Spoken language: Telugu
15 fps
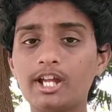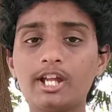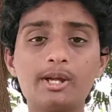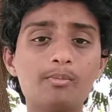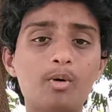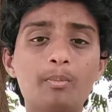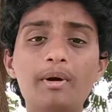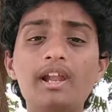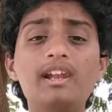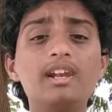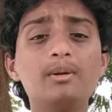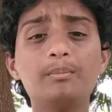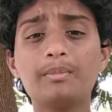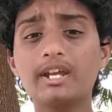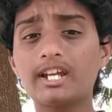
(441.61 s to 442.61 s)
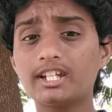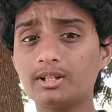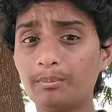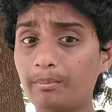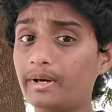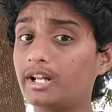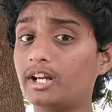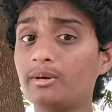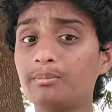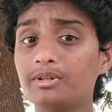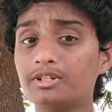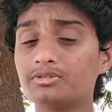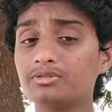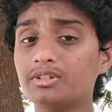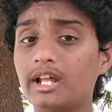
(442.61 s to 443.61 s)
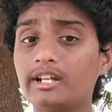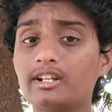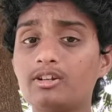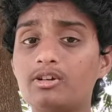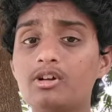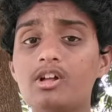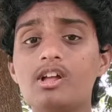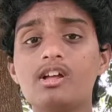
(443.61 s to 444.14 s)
ఏ మొబైల్ మీకైతే బెటర్ అనిపిస్తుంది అండ్